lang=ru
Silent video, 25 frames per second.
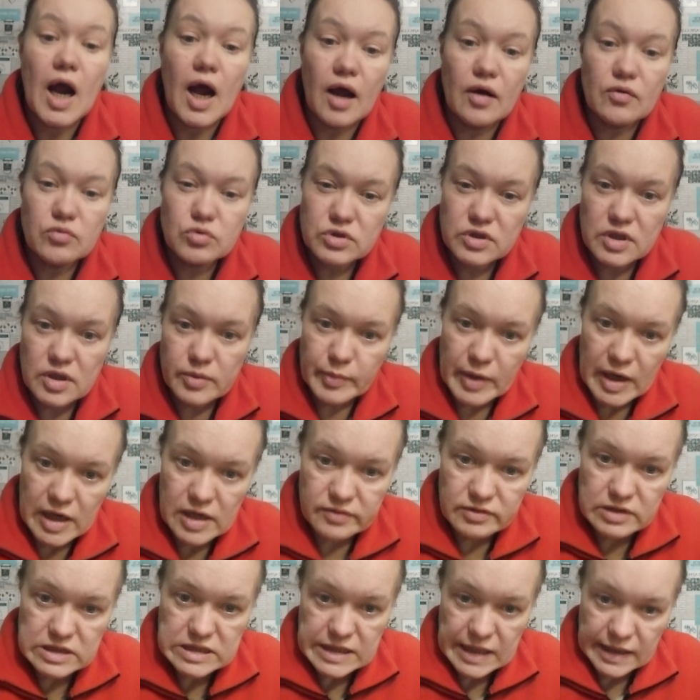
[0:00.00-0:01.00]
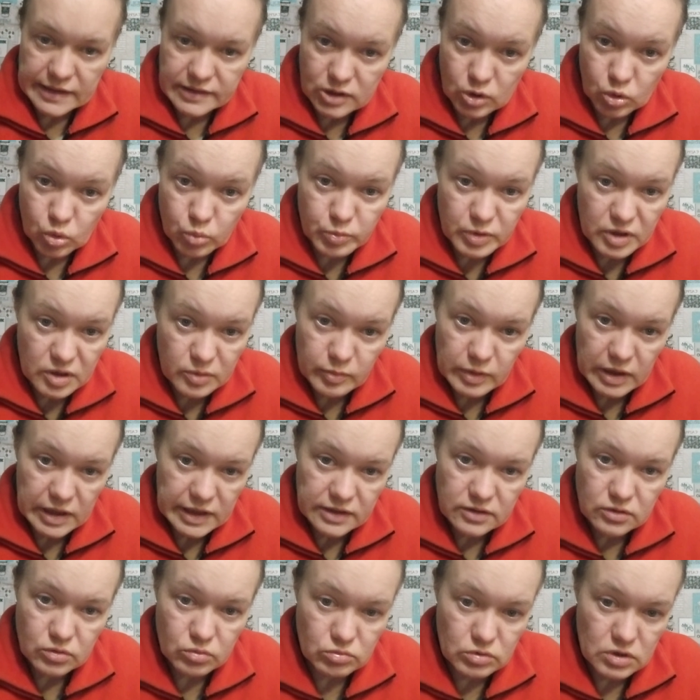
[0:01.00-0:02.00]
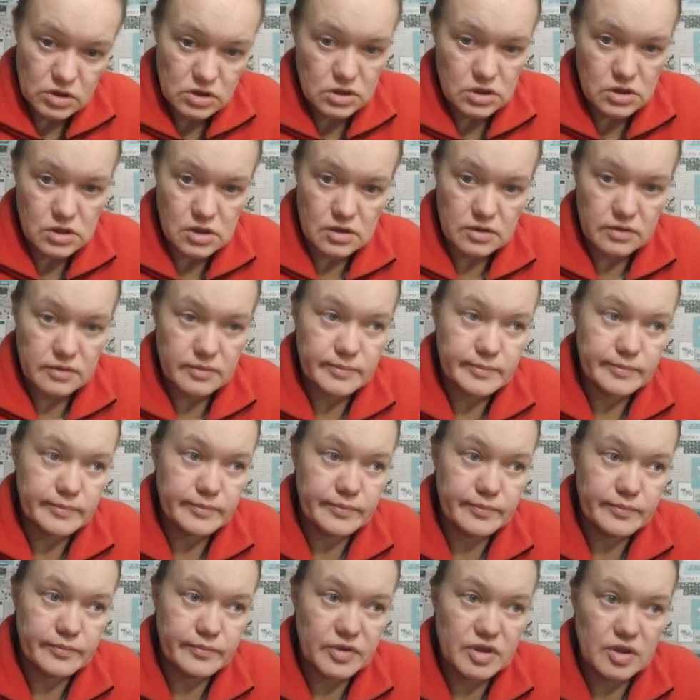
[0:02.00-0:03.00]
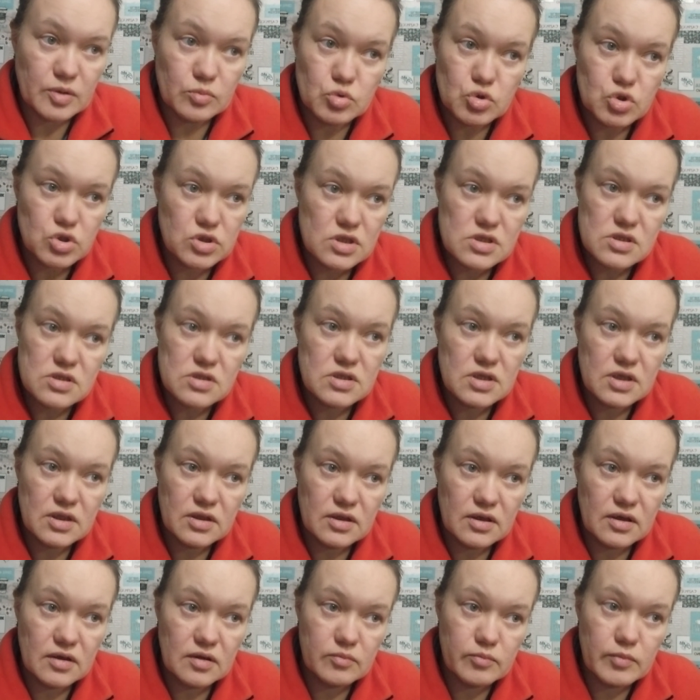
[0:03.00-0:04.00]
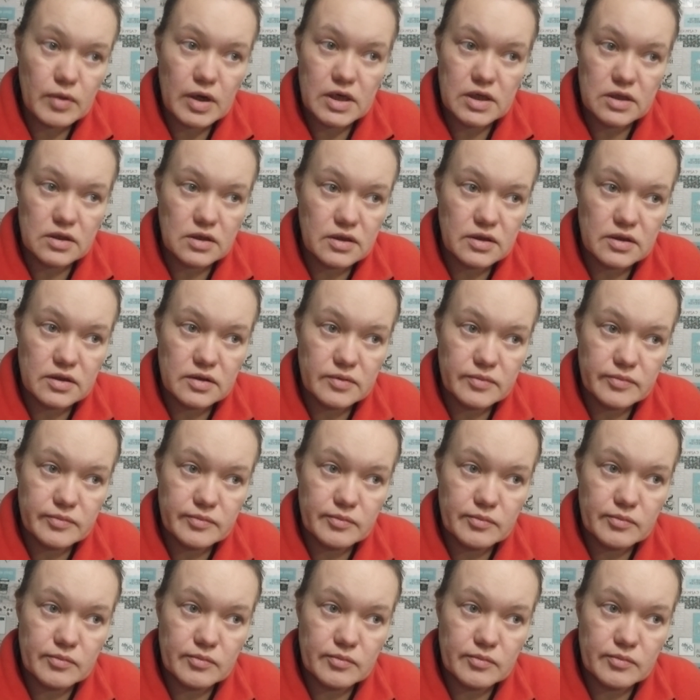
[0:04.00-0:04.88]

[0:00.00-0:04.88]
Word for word: А вот нормального театра оперы и балета у нас нет, потому что сцена маленькая